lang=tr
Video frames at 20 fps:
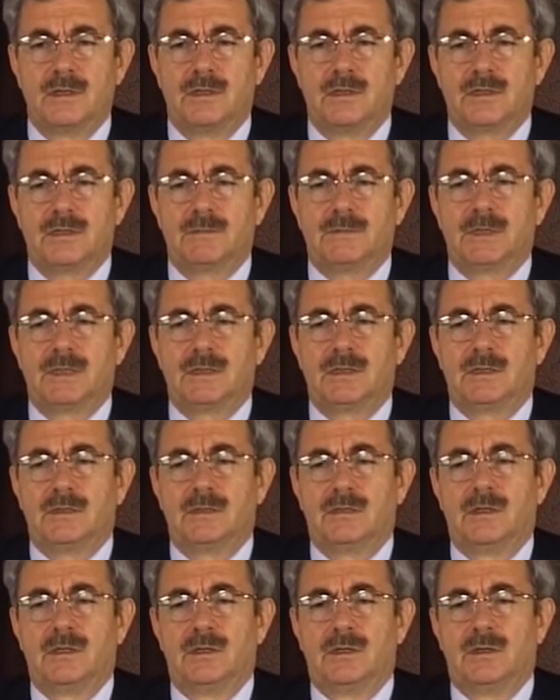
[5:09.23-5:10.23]
Şimdi
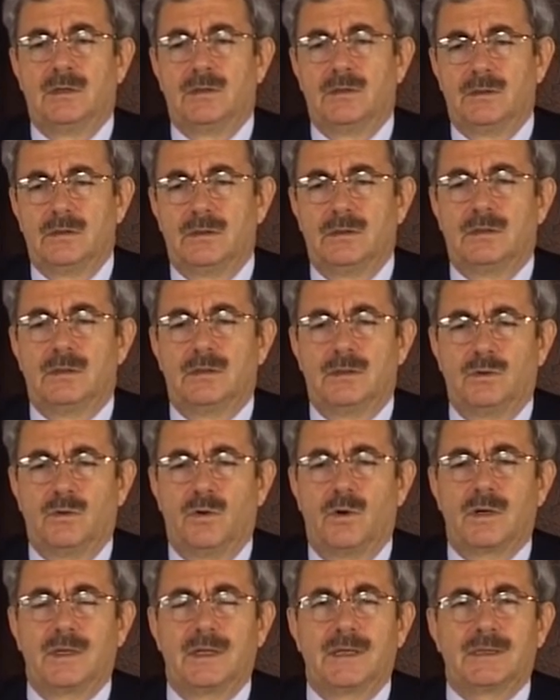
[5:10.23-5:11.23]

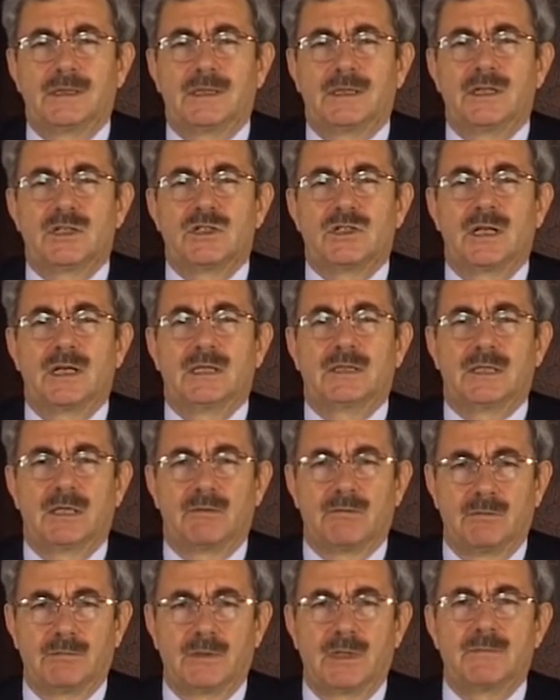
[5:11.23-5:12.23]
oralardaki işlerin
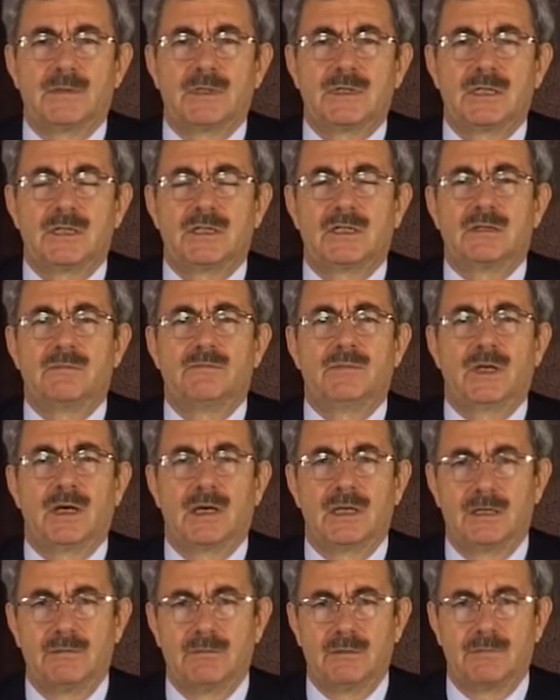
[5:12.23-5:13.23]
tamamlanması için bir
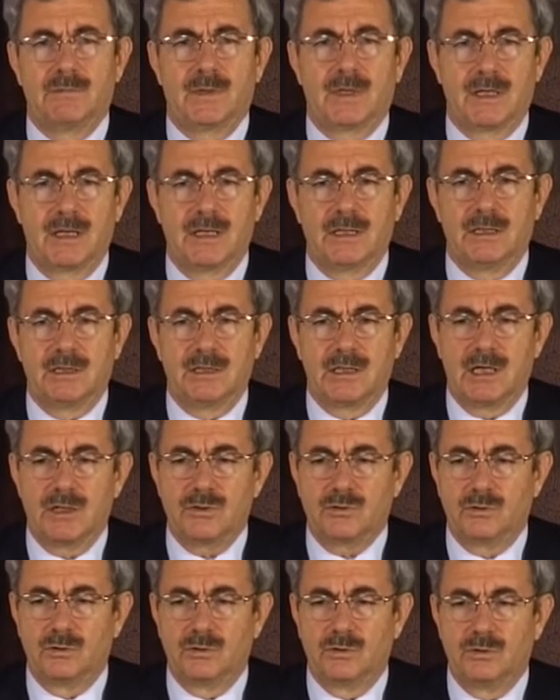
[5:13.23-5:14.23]
hayli bir paraya
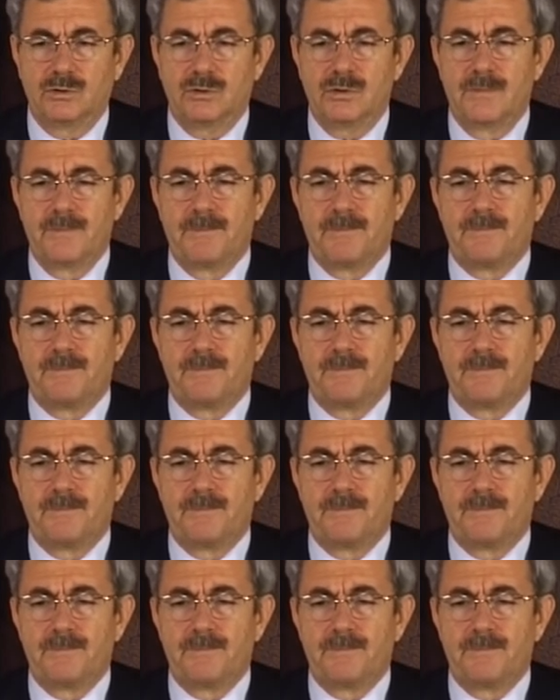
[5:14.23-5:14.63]
ihtiyaç duyulur.